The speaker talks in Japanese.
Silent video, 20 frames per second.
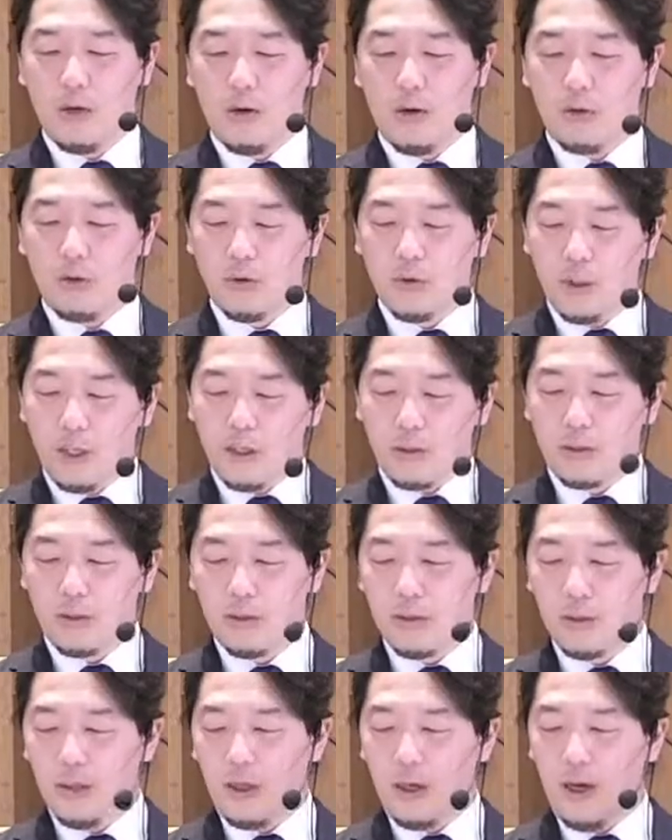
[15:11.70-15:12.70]
おそら
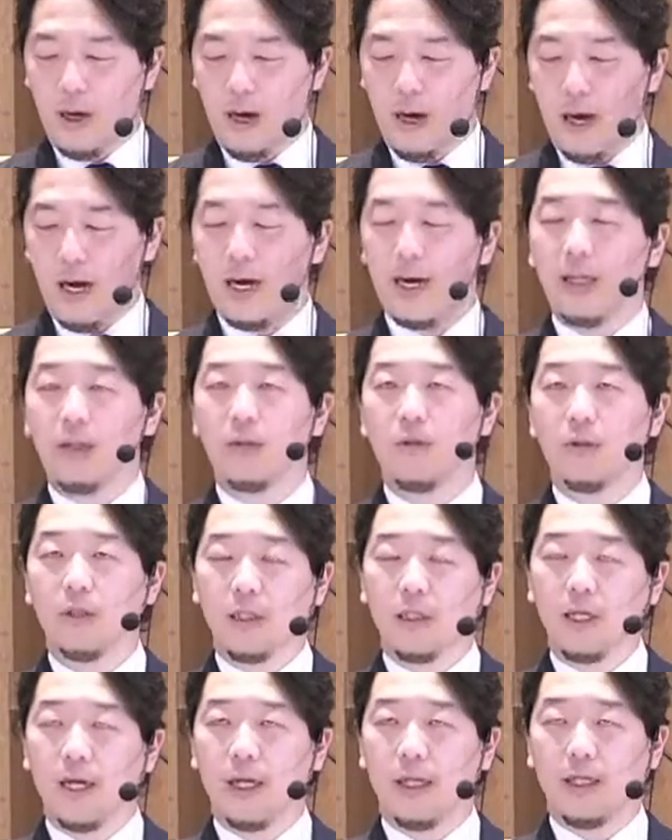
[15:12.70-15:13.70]
くあれの
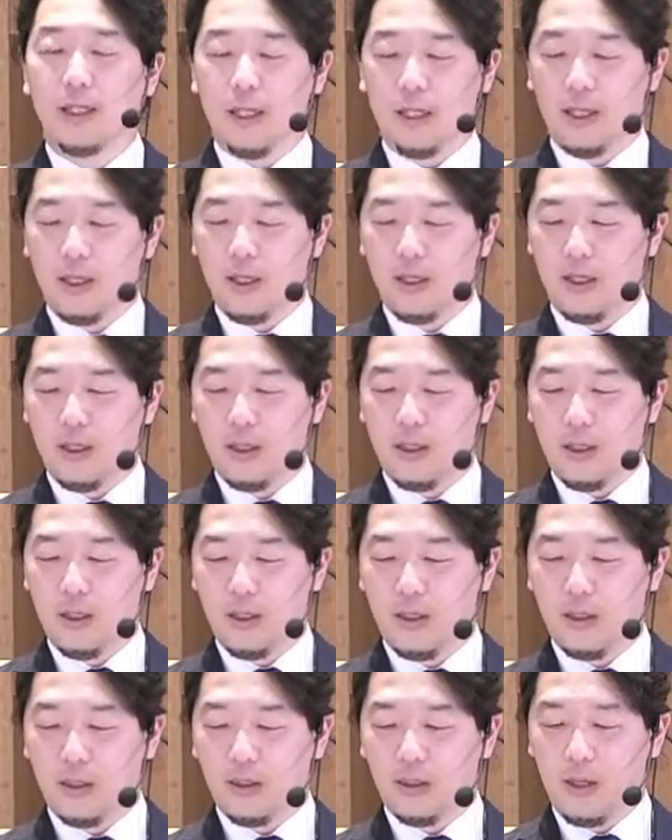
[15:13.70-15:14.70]
時代に
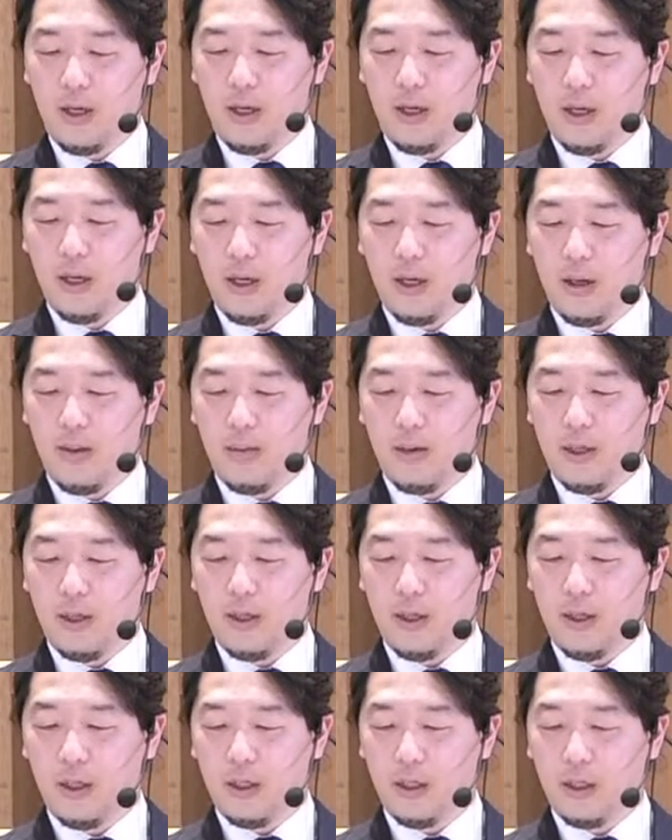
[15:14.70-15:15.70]
ですね、
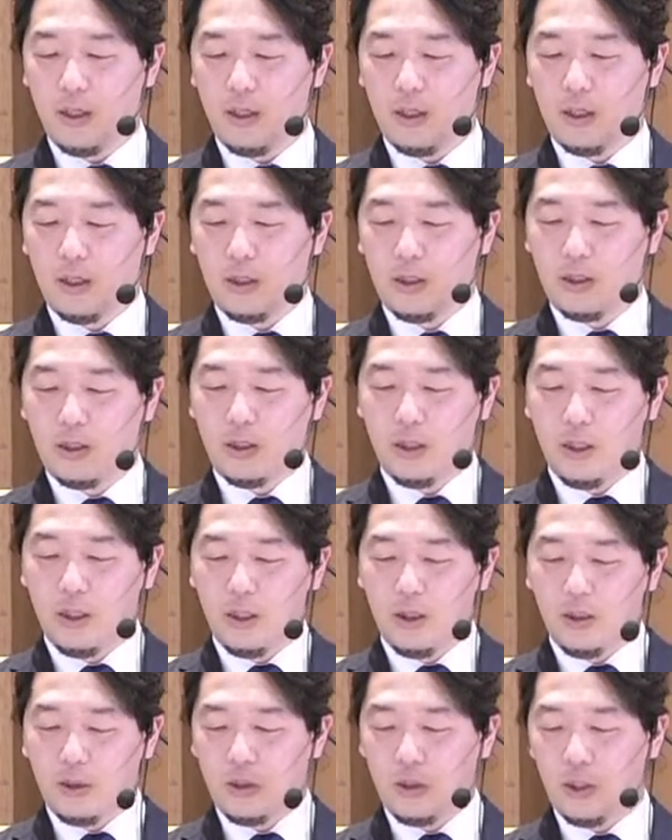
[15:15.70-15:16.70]

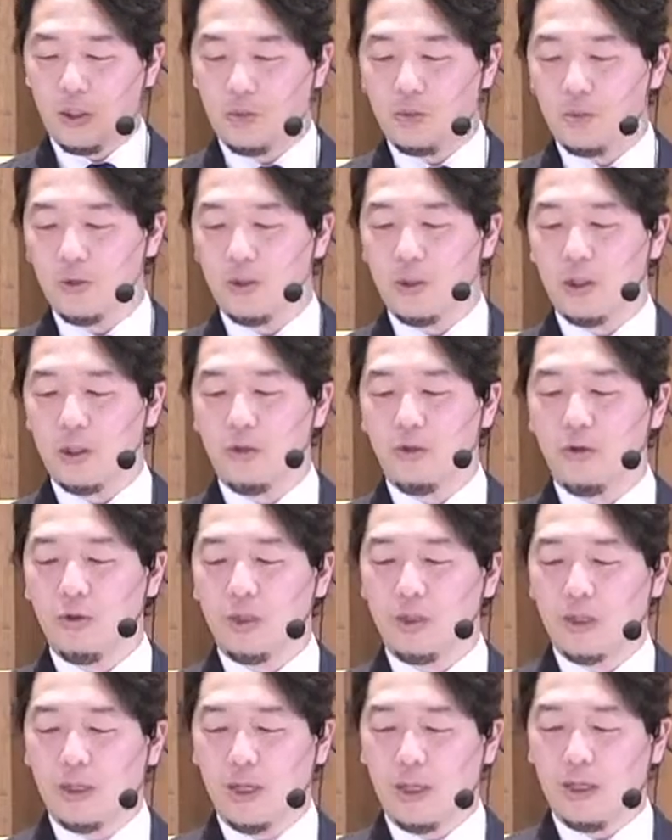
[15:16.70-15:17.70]
えー、出エジプトして救
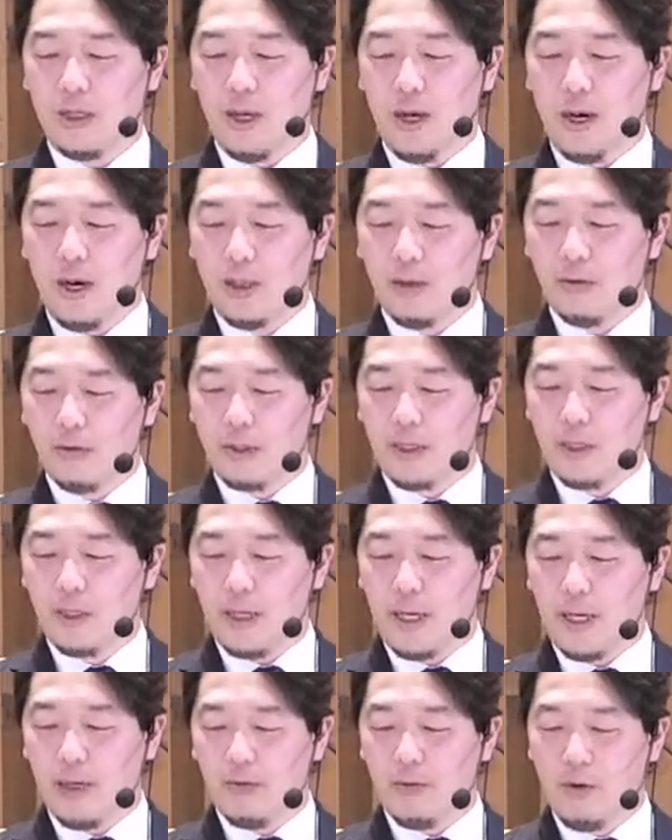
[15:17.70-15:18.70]
出されたあれの世
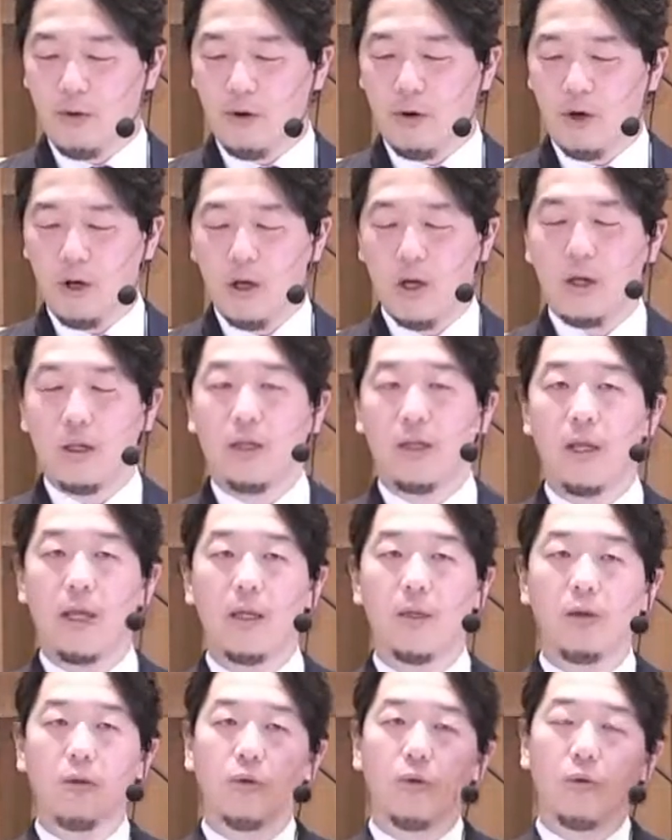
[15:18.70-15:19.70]
代を
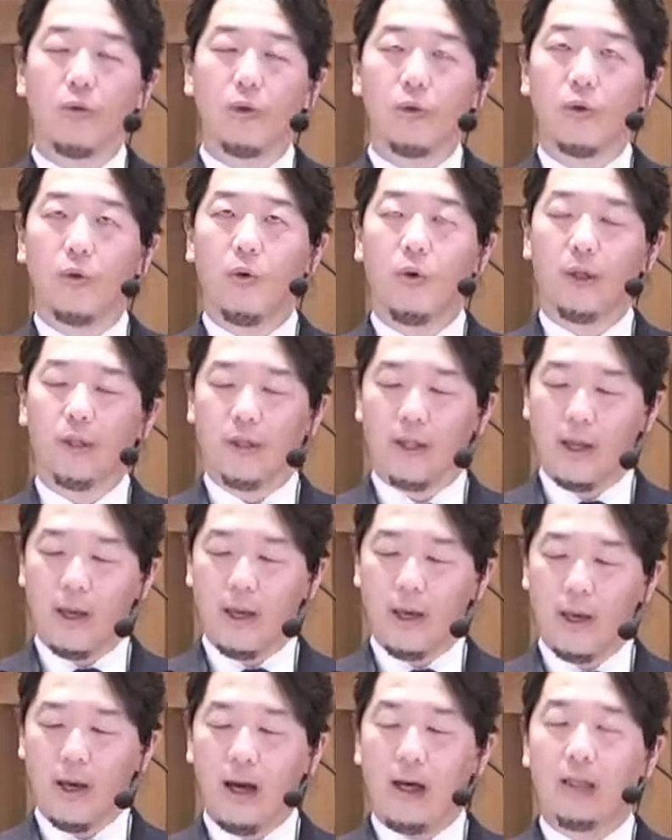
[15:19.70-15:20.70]
念頭に置い
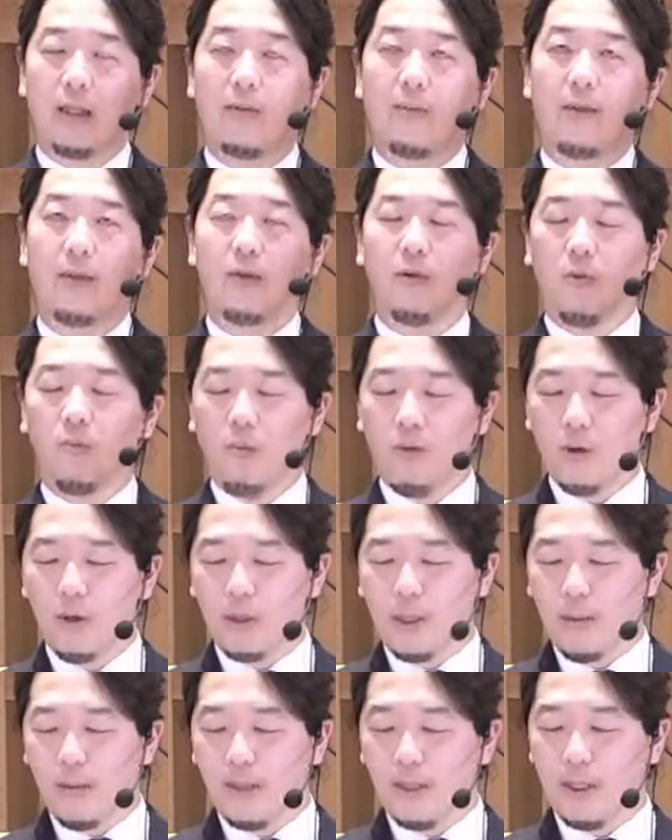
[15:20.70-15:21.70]
て頭に思い浮
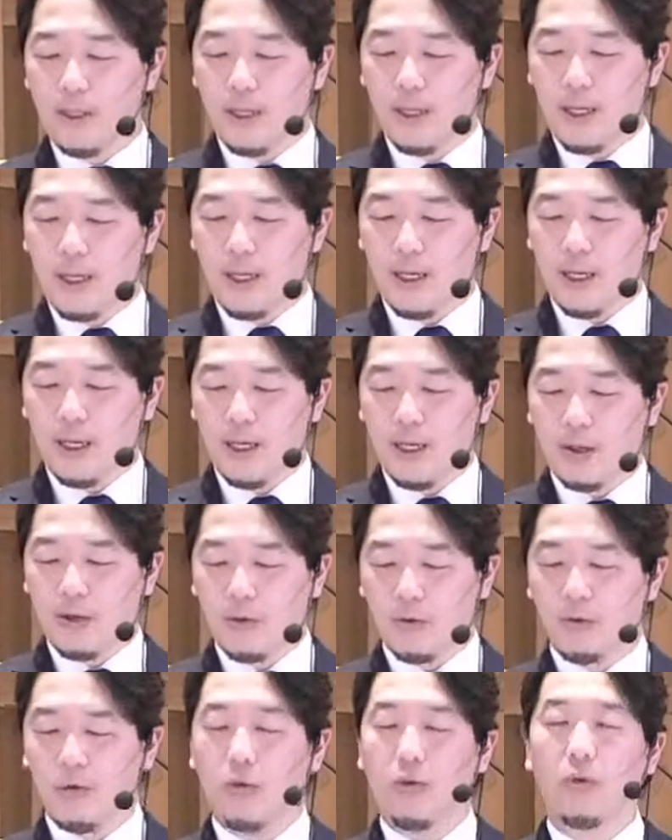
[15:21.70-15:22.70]
かべながら
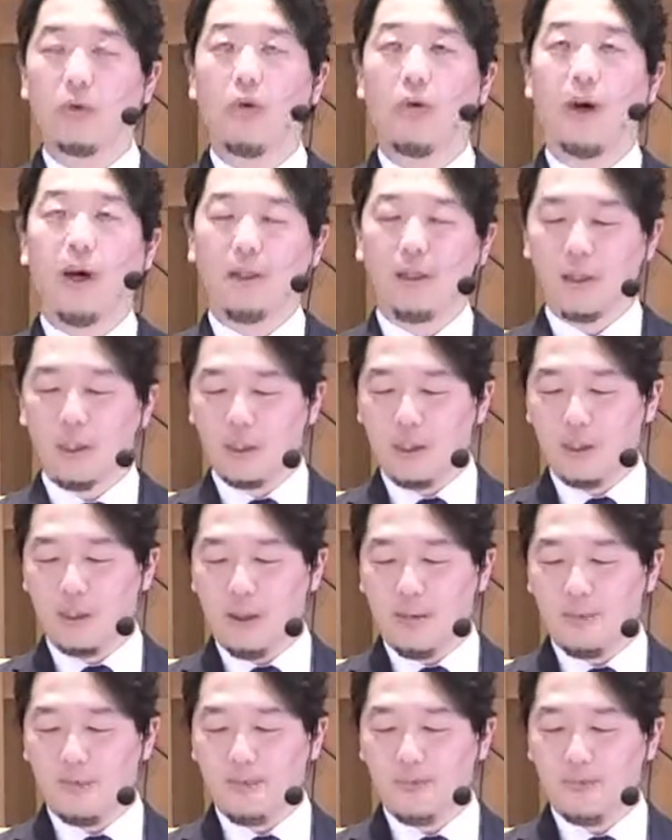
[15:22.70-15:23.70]
このことを話してた